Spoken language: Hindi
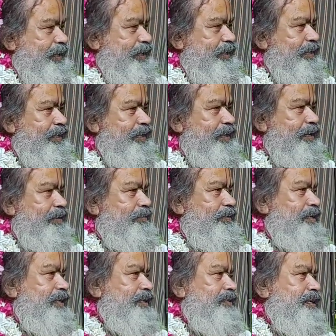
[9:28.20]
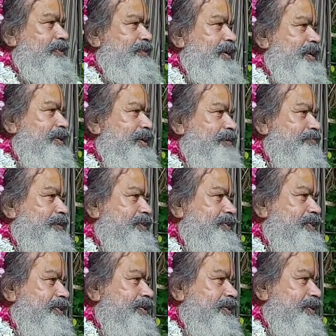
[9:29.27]
पड़ा है यहाँ दिखता ही नहीं
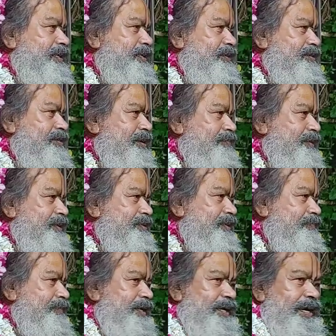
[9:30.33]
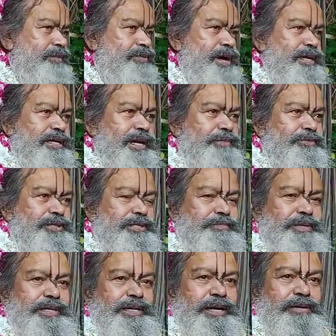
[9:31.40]
मिट्टी सब ऐसे बिगड़ा हुआ हीरा मोती
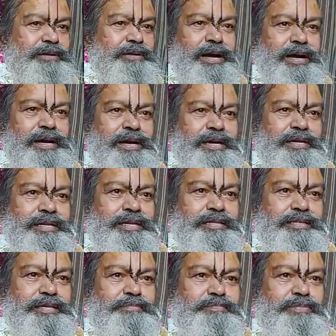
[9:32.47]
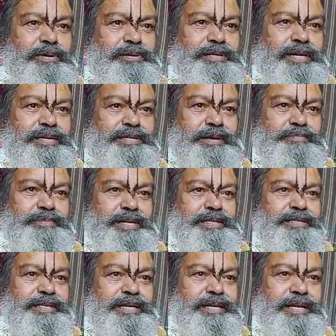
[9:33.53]
बिगड़ा हुआ ये दिव्य ये सब
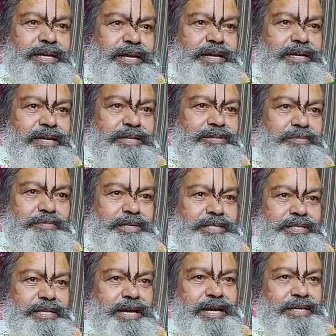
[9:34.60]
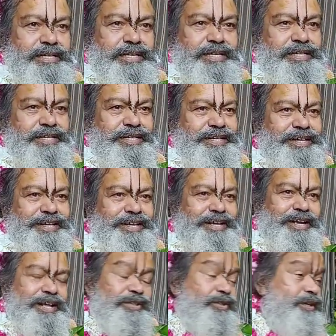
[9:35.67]
दिखते हैं ये तो मिट्टी है ही
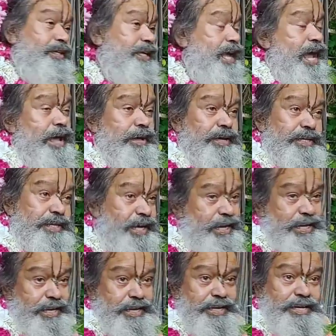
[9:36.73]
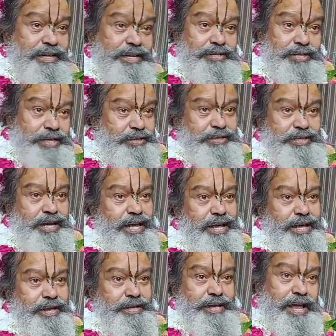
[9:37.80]
नहीं तो यह है ये सत्य
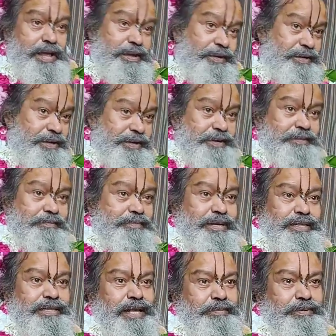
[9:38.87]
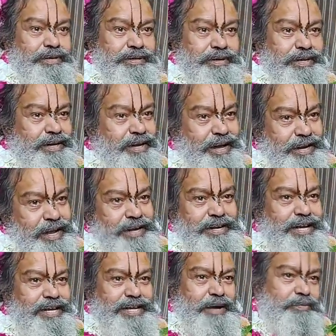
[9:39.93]
है यही वृंदावन अलग
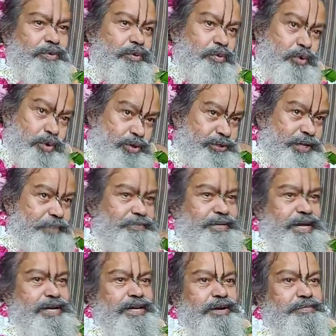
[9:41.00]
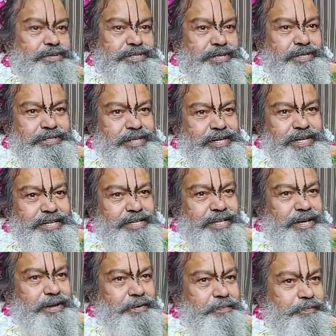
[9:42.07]
नहीं आपको गोलोकधम जाने का आवश्यकता नहीं
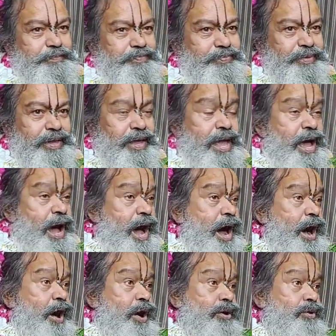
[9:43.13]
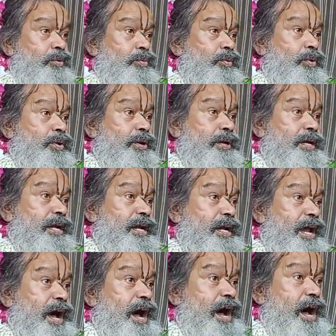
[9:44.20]
है और वो
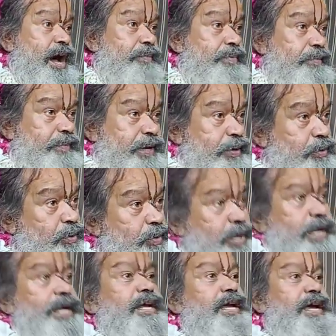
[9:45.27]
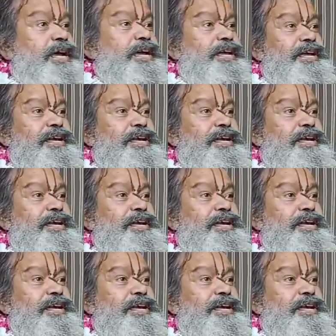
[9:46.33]
लीला अभी भी हो रही है